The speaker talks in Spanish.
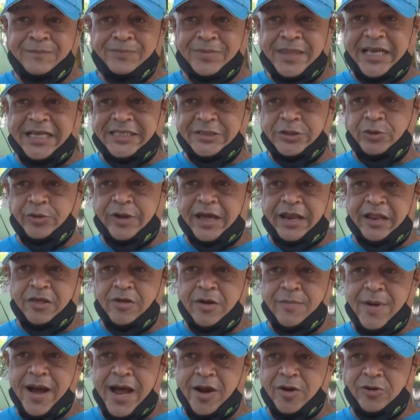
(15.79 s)
de su querido
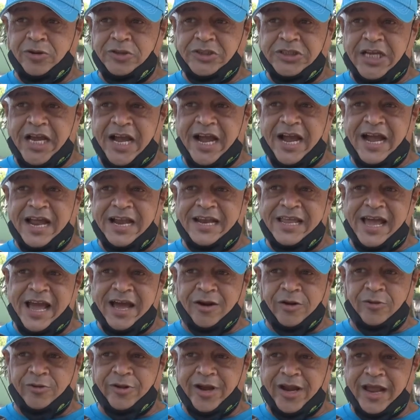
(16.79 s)
hermano Jean
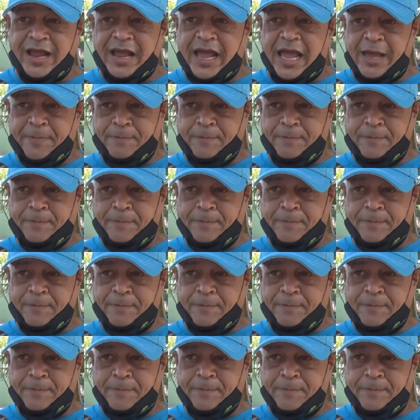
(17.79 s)
Alián Rodríguez,